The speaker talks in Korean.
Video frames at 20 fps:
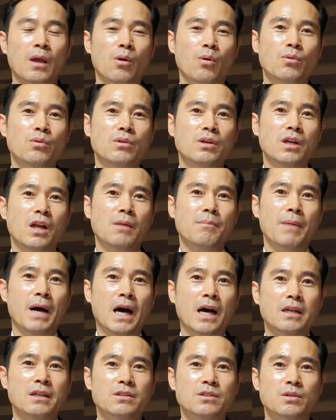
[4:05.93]
오늘날
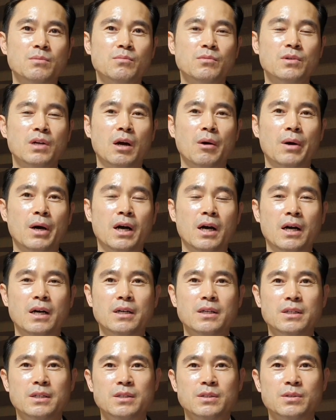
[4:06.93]
많은 전문가와
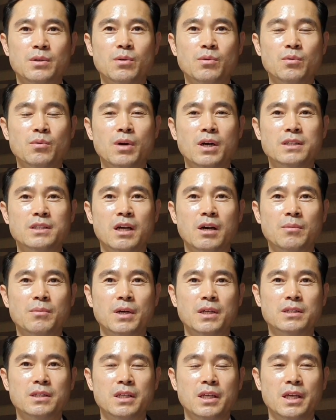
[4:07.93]
성공한
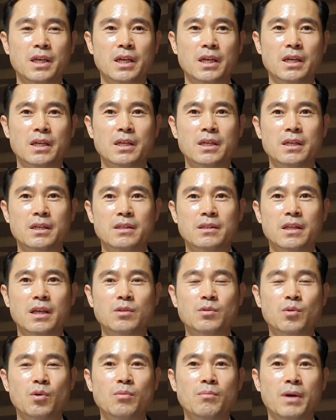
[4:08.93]
사업가들이
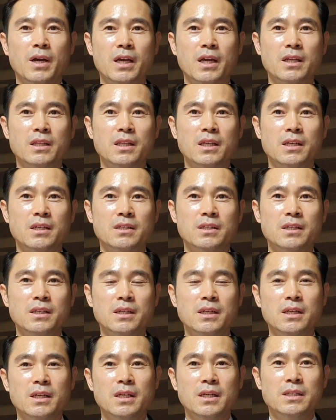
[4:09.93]
네트워크
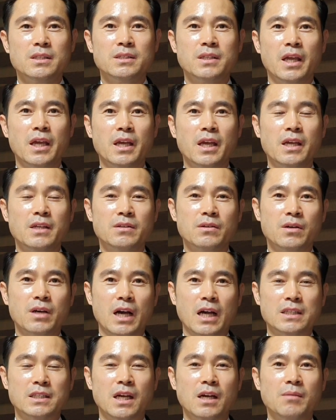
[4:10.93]
마케팅을 세계에서
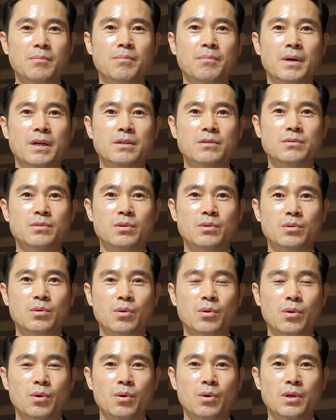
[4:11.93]
가장 빠른
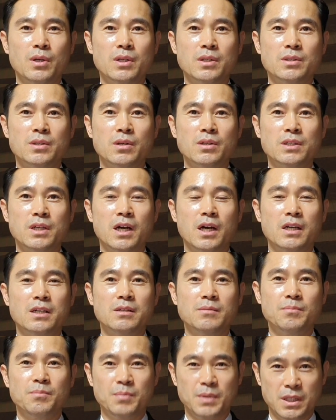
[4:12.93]
속도로
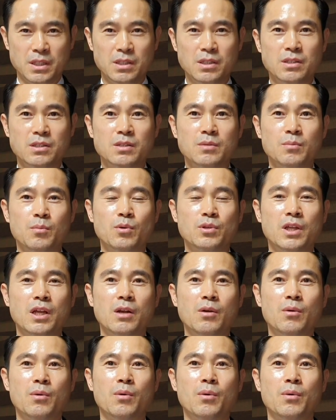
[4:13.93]
성장하는 비즈니스
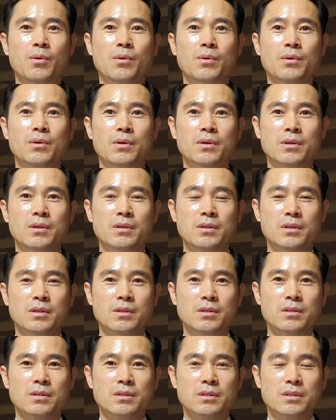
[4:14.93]
모델로
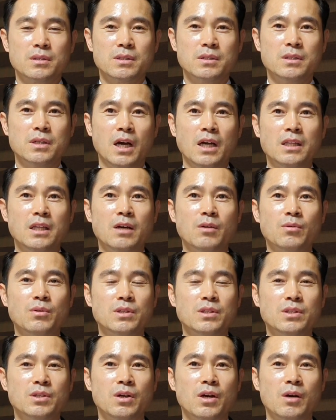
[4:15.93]
그 하나로
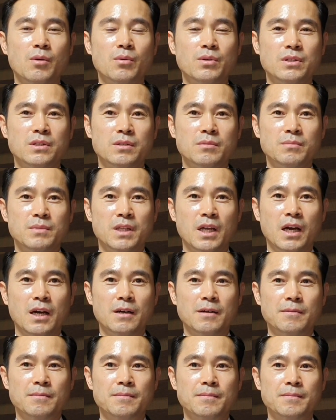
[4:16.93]
인정하고
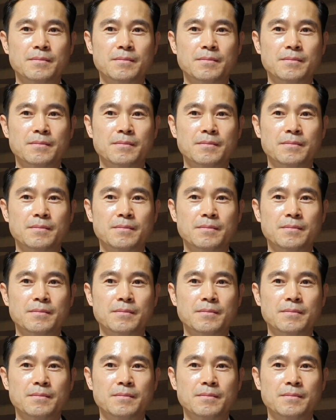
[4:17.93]
있습니다.